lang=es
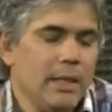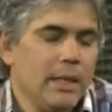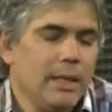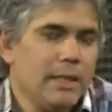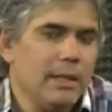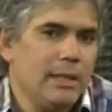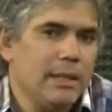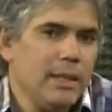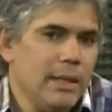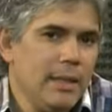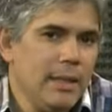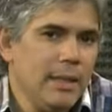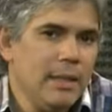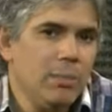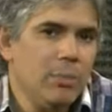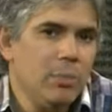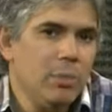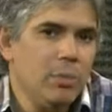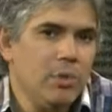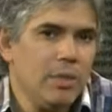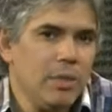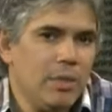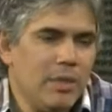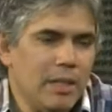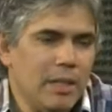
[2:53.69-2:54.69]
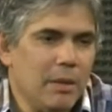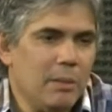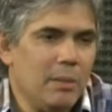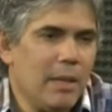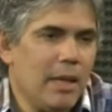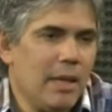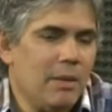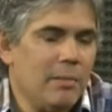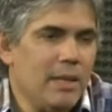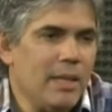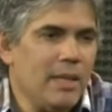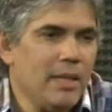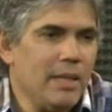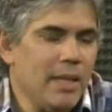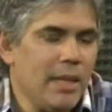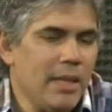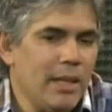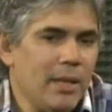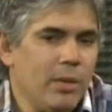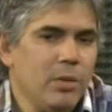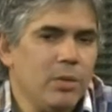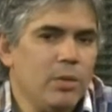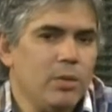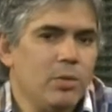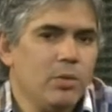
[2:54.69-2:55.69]
Desde el punto de vista
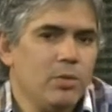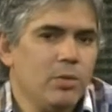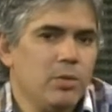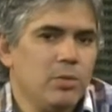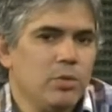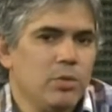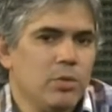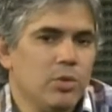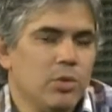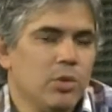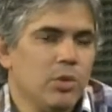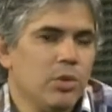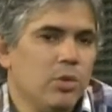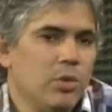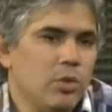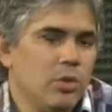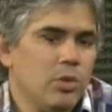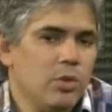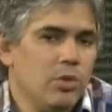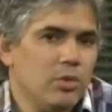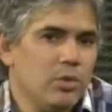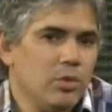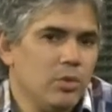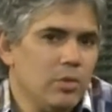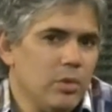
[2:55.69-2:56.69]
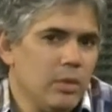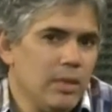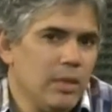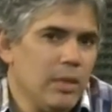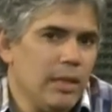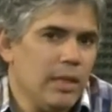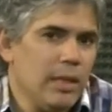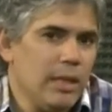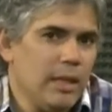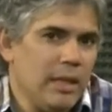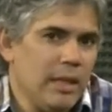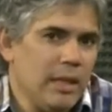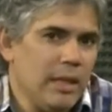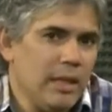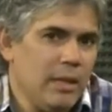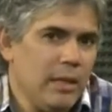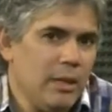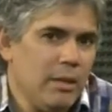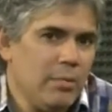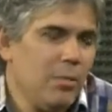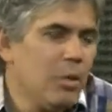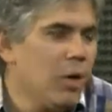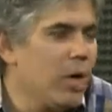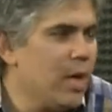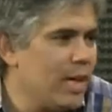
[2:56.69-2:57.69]
parlamentario, nosotros eh, eh,
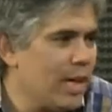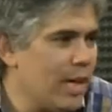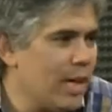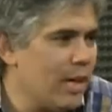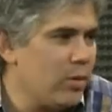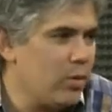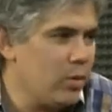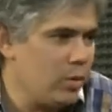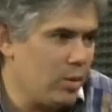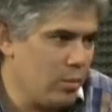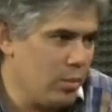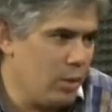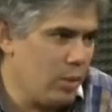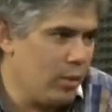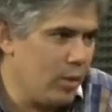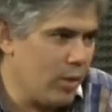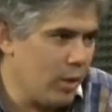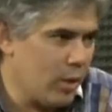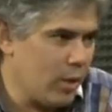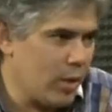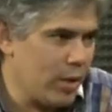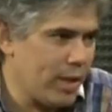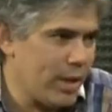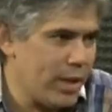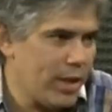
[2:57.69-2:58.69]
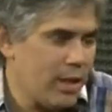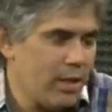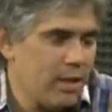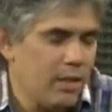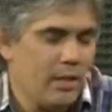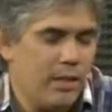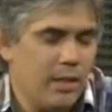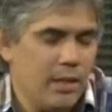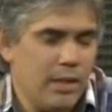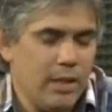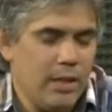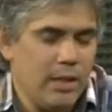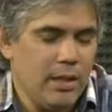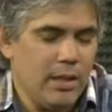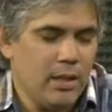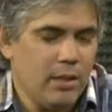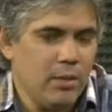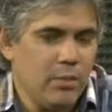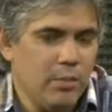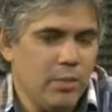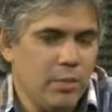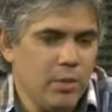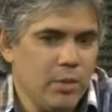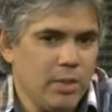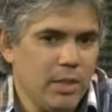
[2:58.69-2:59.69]
hemos ganado como bloque, eh, como
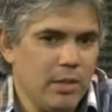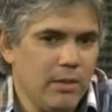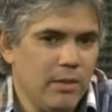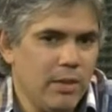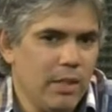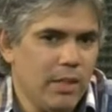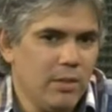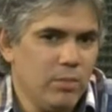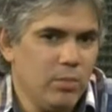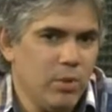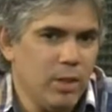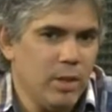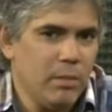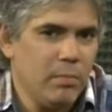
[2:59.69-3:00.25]
vos sabés, un,